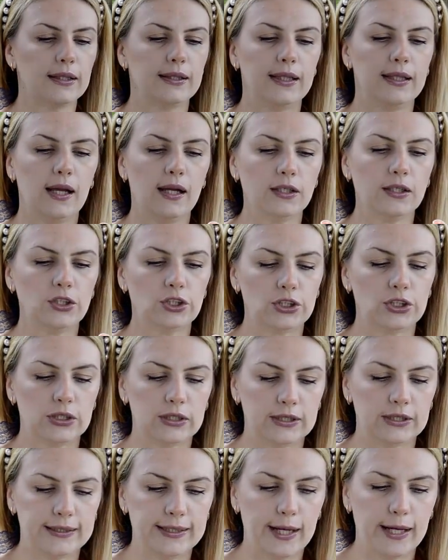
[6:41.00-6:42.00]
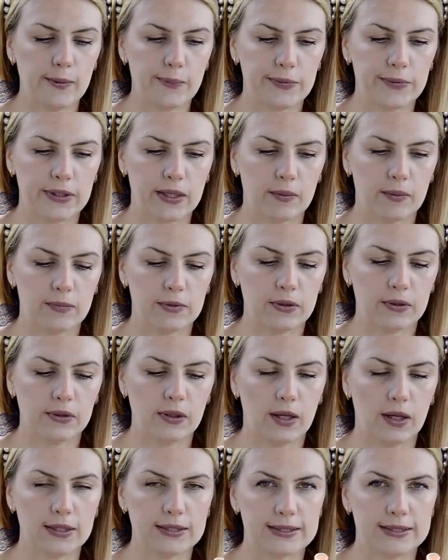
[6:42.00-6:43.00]
Также я
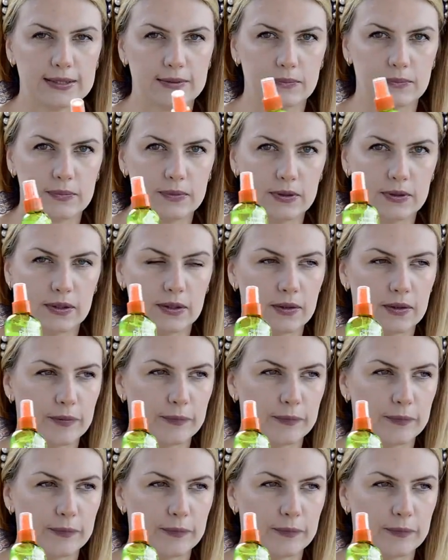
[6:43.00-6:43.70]
приобрела себе